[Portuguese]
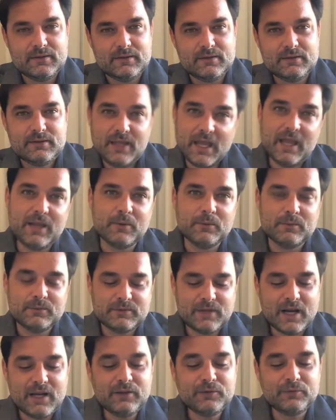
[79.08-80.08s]
Tem
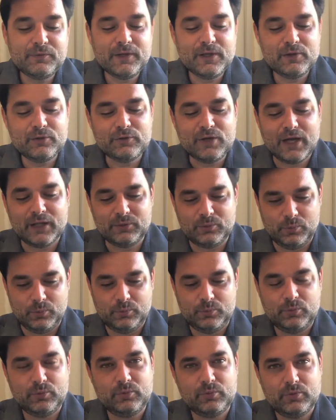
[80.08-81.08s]
três filhos já
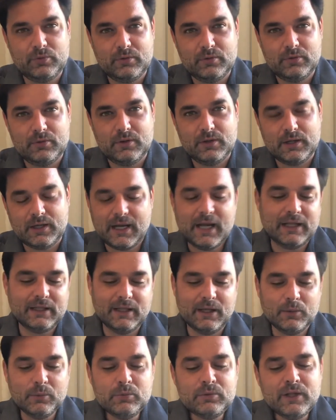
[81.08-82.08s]
adultos.
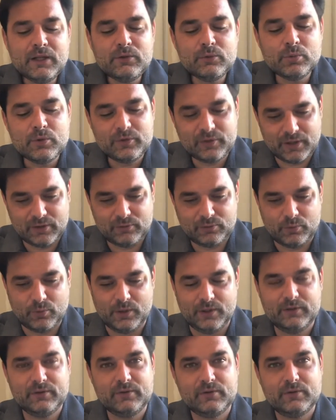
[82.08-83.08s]
Cada um tem suas
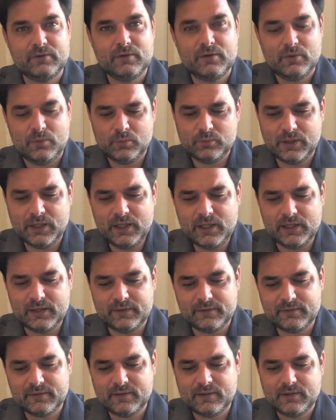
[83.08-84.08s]
questões. Um
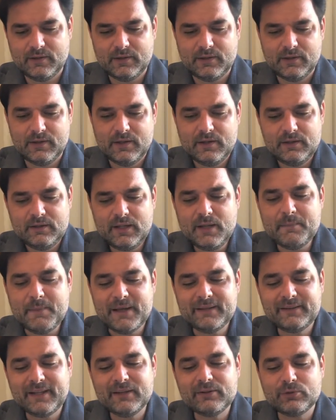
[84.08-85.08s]
deles tem
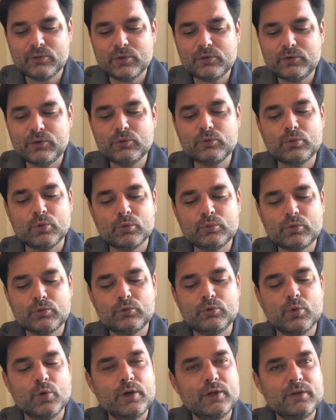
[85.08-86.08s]
mais questões que os outros
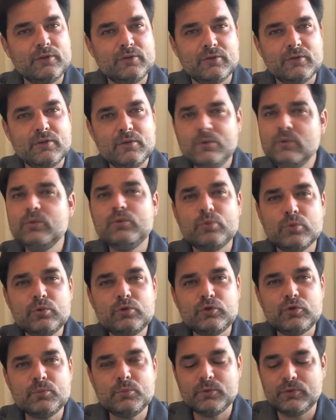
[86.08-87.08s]
dois nos
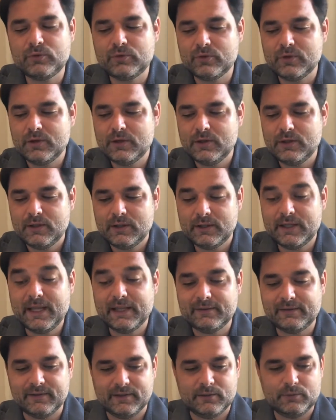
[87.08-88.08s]
últimos
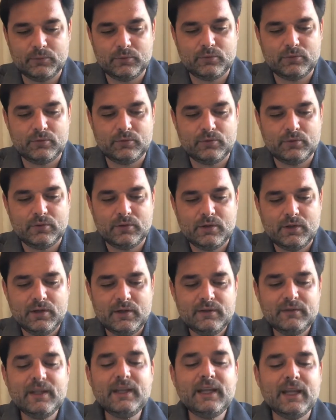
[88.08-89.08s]
dez anos.
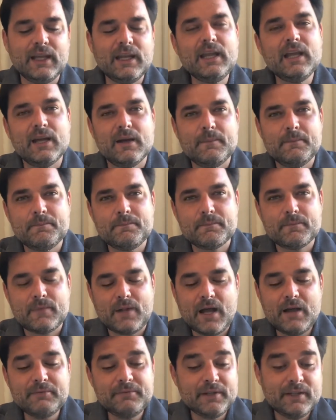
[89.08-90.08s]
Sem querer,
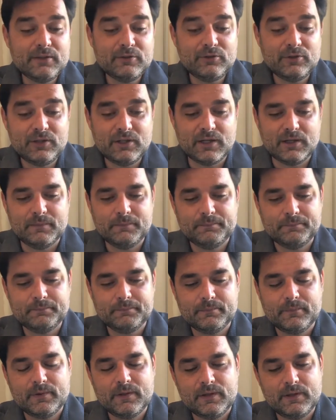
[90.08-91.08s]
a vida gira
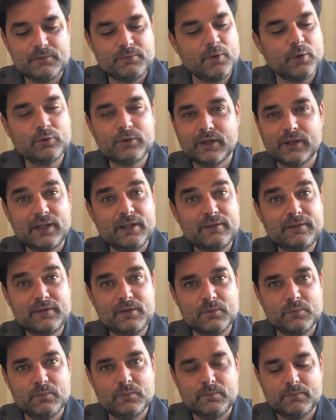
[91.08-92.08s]
em volta desse
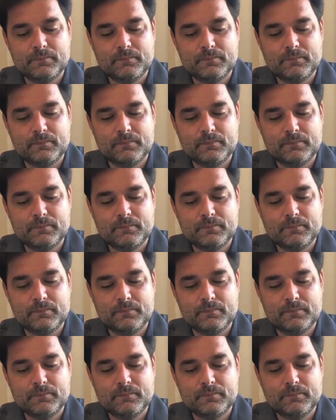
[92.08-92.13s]
um.